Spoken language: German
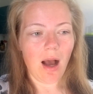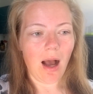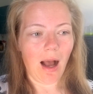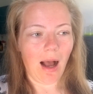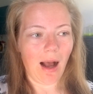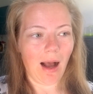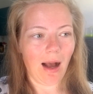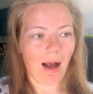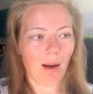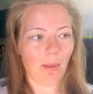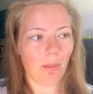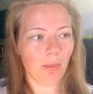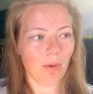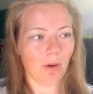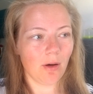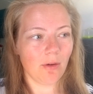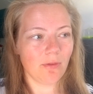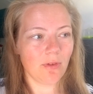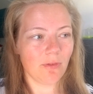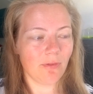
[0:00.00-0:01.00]

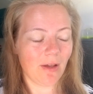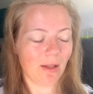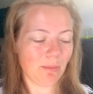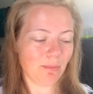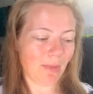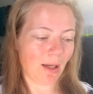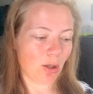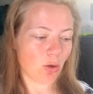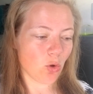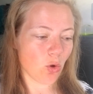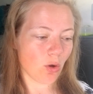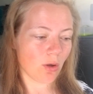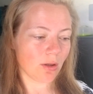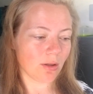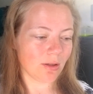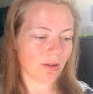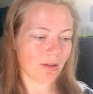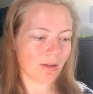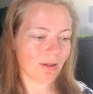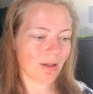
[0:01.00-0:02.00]
Aber wir werden mal
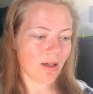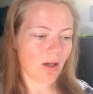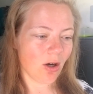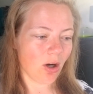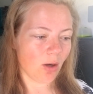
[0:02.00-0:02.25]
gucken,